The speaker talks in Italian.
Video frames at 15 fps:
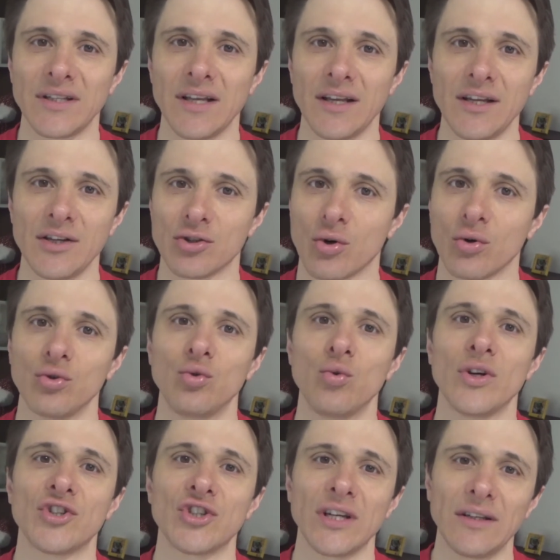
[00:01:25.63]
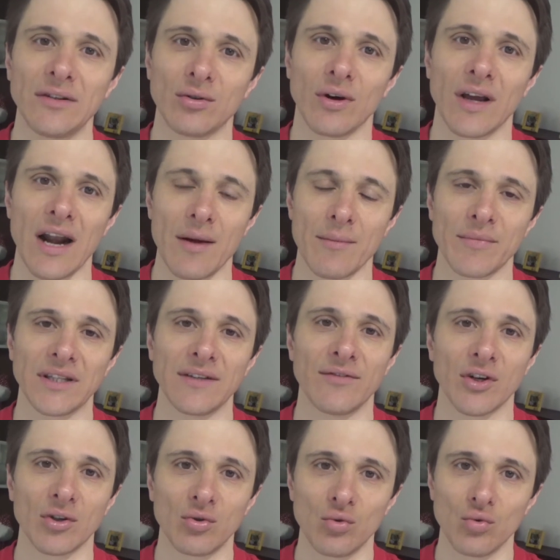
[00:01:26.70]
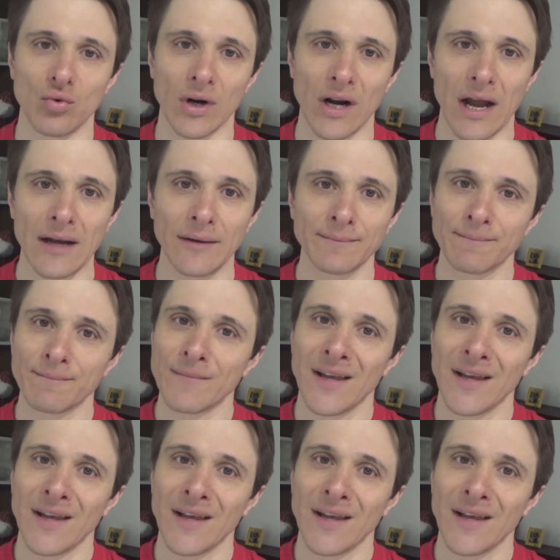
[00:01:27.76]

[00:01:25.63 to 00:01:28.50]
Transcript: di riso con 200 g di verdura,